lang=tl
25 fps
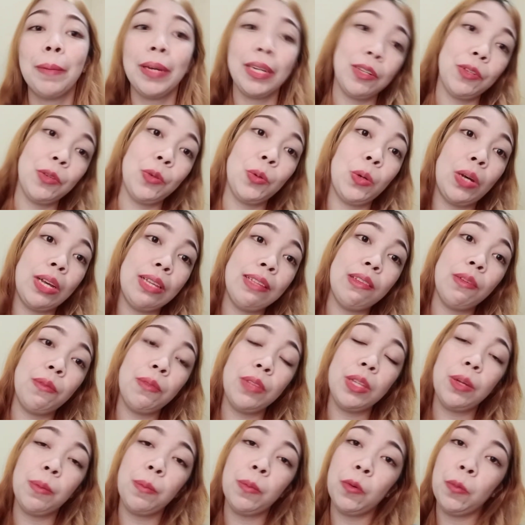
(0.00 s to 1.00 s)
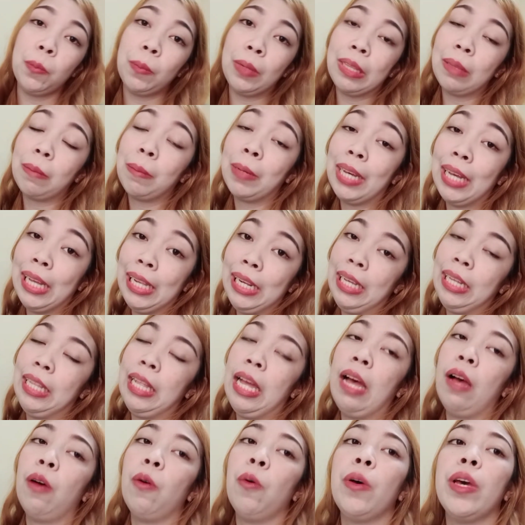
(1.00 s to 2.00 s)
Pero as of the moment, magaling
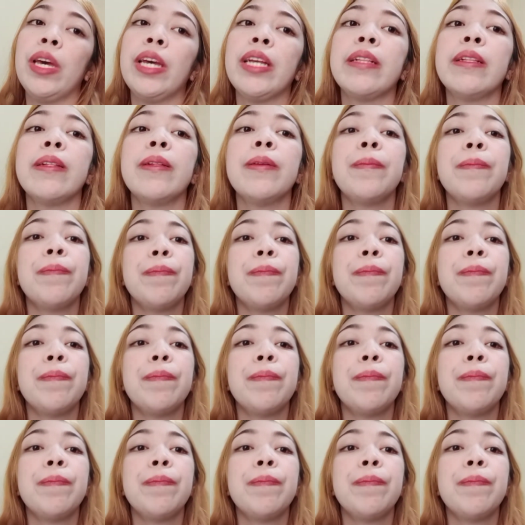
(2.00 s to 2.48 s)
na ako and